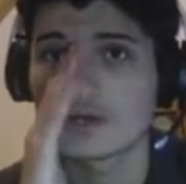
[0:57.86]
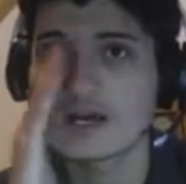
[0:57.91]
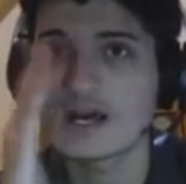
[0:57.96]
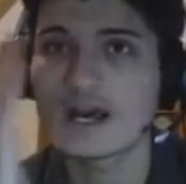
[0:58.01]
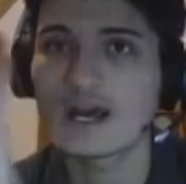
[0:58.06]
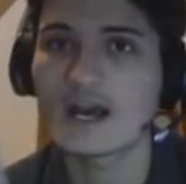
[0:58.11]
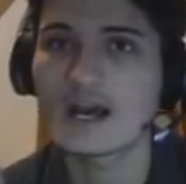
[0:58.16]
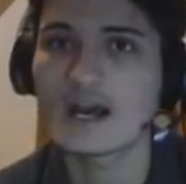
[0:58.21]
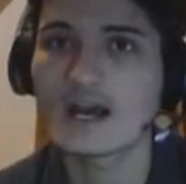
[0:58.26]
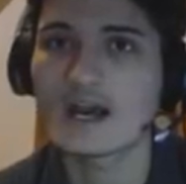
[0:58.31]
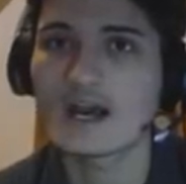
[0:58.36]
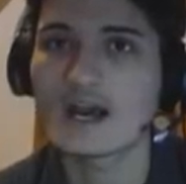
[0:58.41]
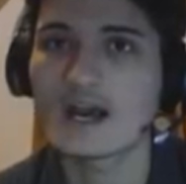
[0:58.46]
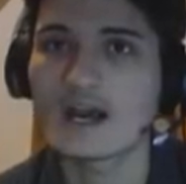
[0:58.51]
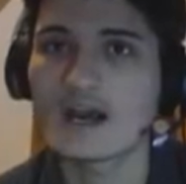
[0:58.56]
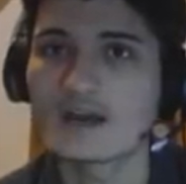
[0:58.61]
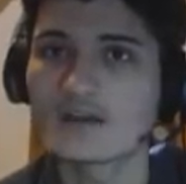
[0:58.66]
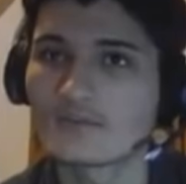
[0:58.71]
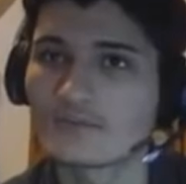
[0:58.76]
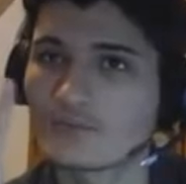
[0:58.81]

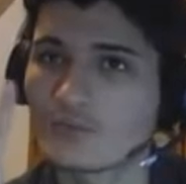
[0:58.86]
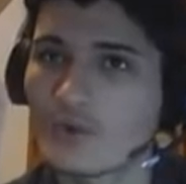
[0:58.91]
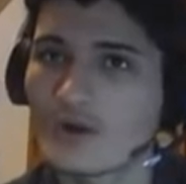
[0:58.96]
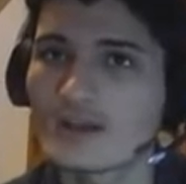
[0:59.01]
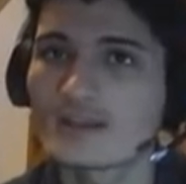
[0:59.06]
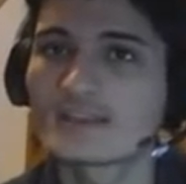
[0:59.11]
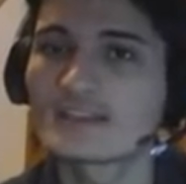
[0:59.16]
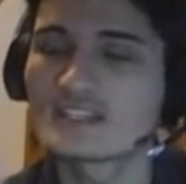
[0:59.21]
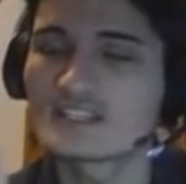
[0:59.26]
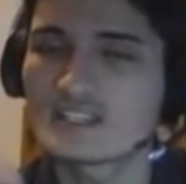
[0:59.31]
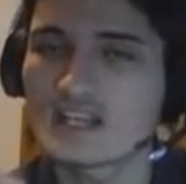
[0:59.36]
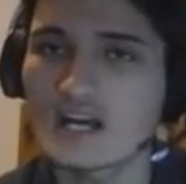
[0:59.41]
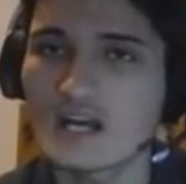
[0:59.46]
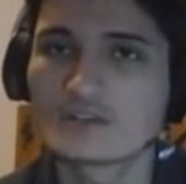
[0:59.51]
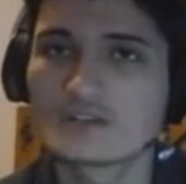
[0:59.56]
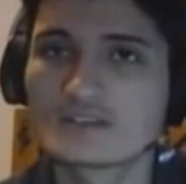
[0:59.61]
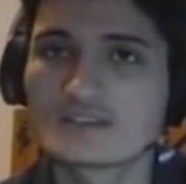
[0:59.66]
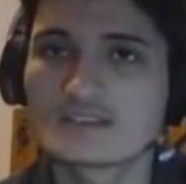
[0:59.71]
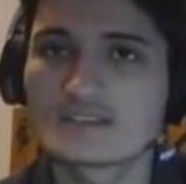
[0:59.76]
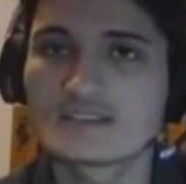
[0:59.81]
Ah, voilà,
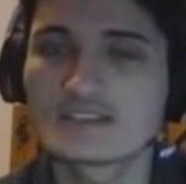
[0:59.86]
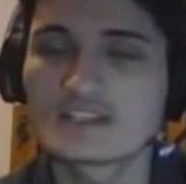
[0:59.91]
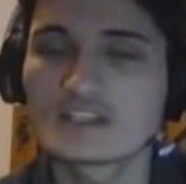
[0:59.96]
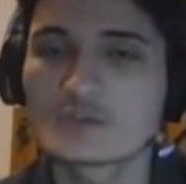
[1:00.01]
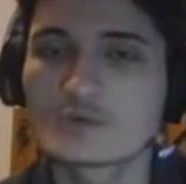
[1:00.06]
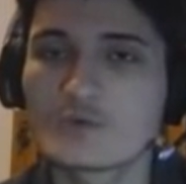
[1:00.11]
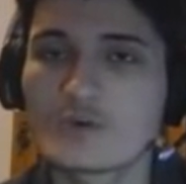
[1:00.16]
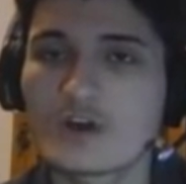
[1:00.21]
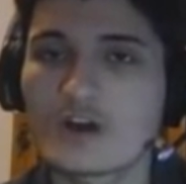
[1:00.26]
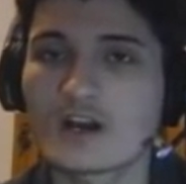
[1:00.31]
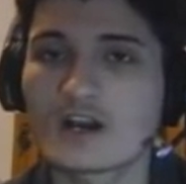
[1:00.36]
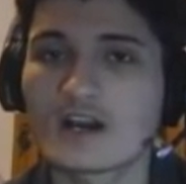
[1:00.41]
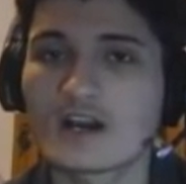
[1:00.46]
déjà, c'est des joueurs